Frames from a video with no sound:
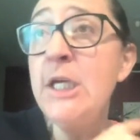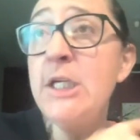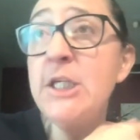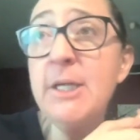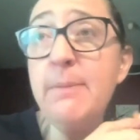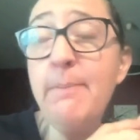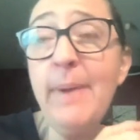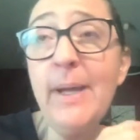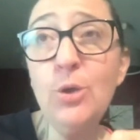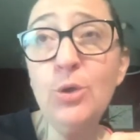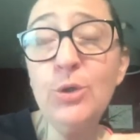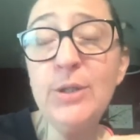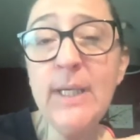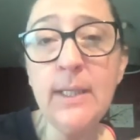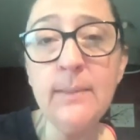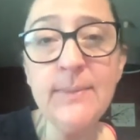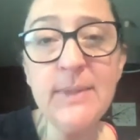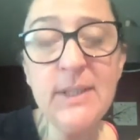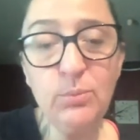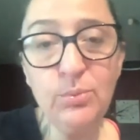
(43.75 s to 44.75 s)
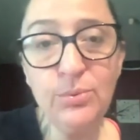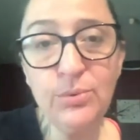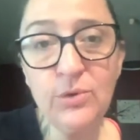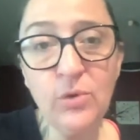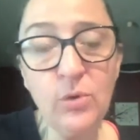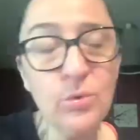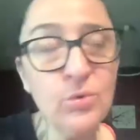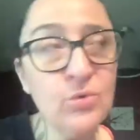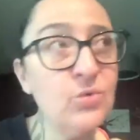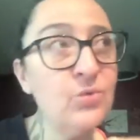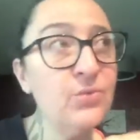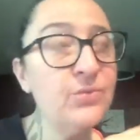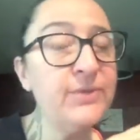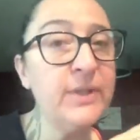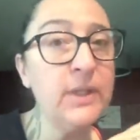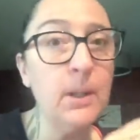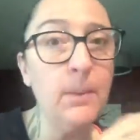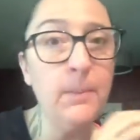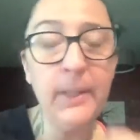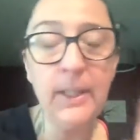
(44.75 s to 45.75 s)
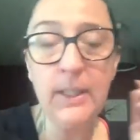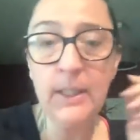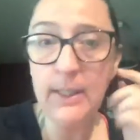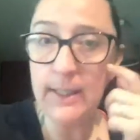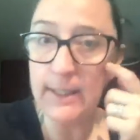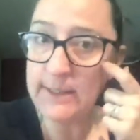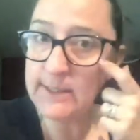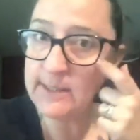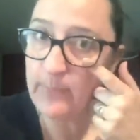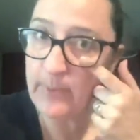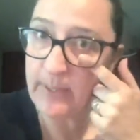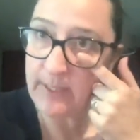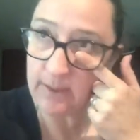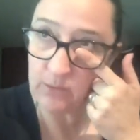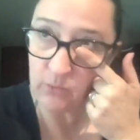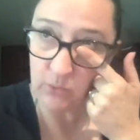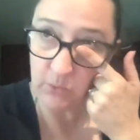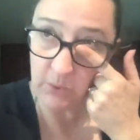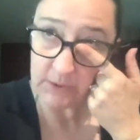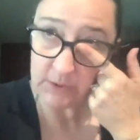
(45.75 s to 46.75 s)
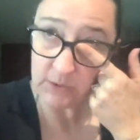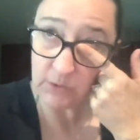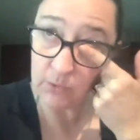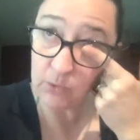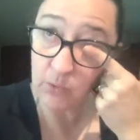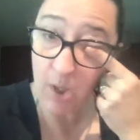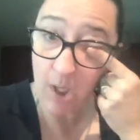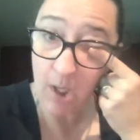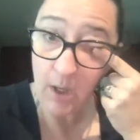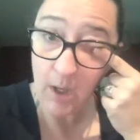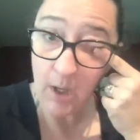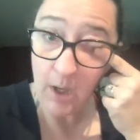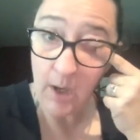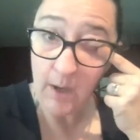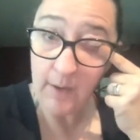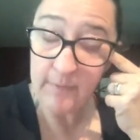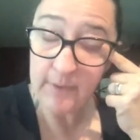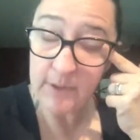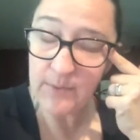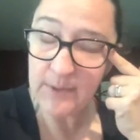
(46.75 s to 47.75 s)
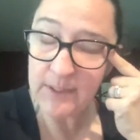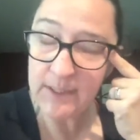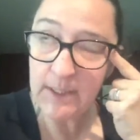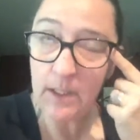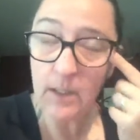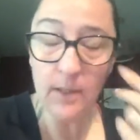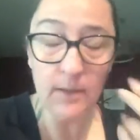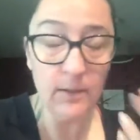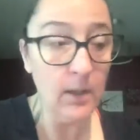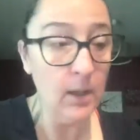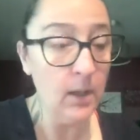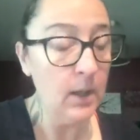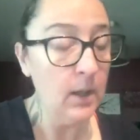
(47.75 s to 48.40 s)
J'aime pas le terme débutante, confirmée, experte ou quoi que ce soit. Enfin, je vais dire, euh,